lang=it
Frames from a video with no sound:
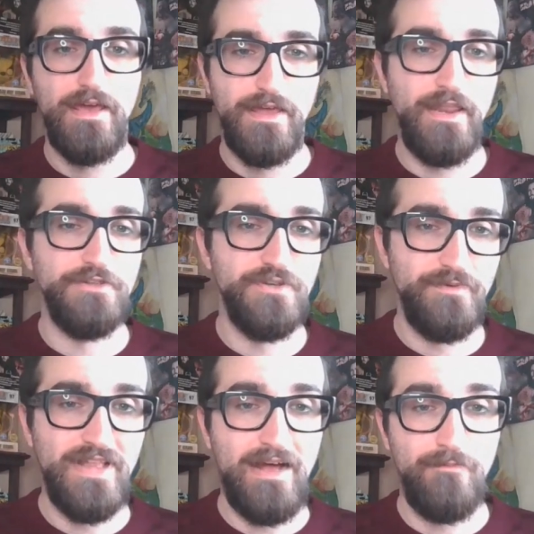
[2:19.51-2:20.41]
in
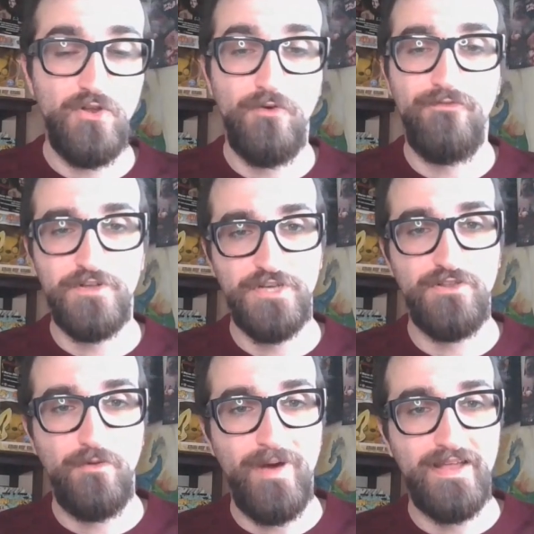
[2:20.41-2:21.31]
NGPW
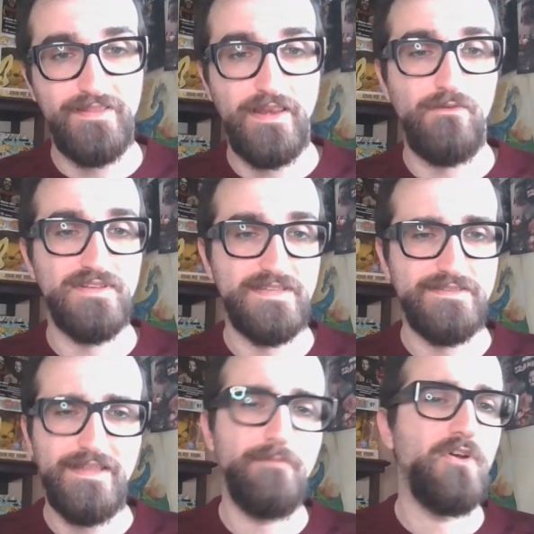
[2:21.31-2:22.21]
facendo parte di questa
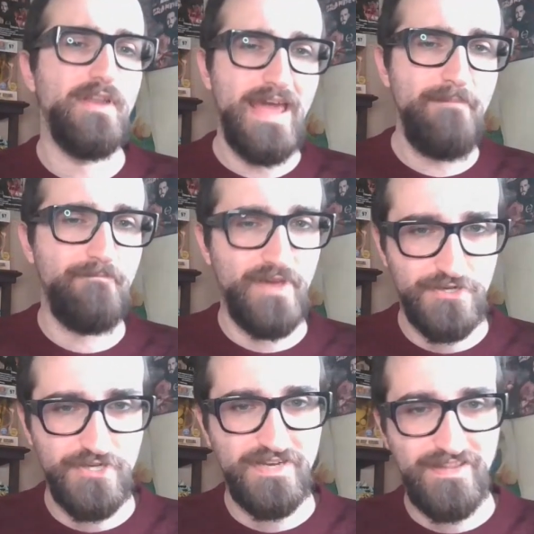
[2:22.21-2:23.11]
stable e per
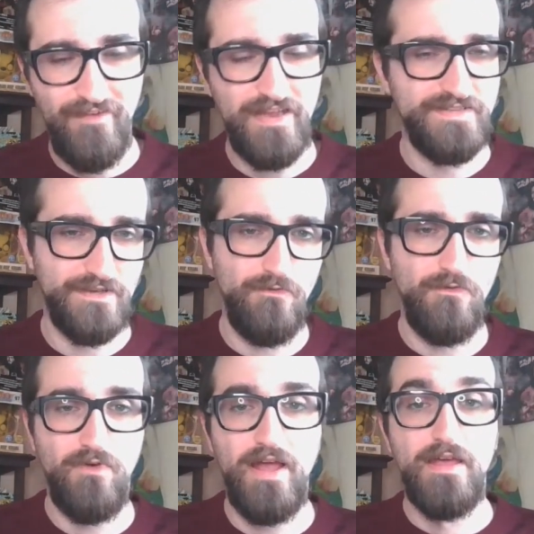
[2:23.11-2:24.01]
certi versi
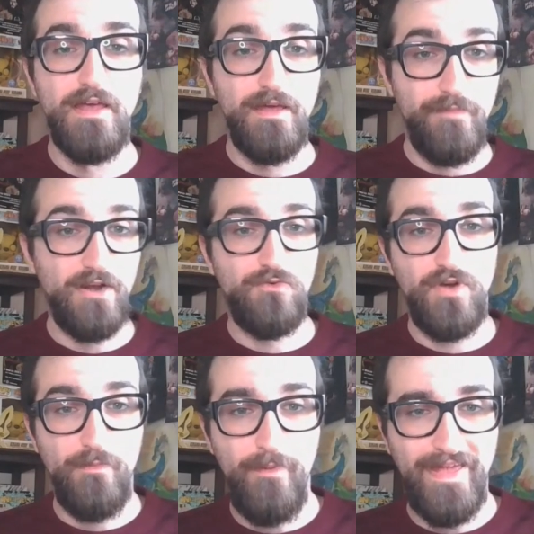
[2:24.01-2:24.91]
comunque per
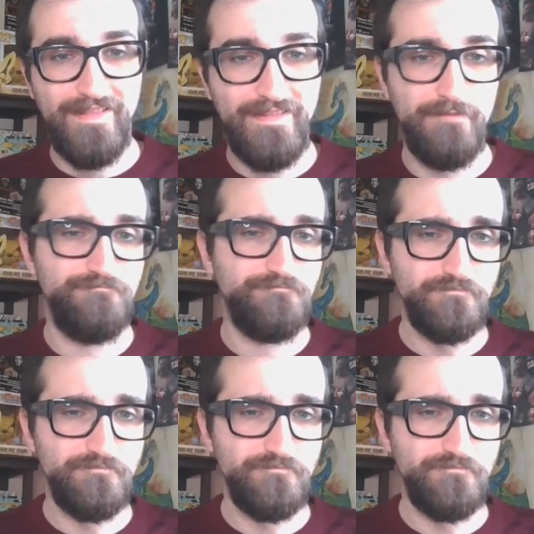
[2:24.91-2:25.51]
alcuni momenti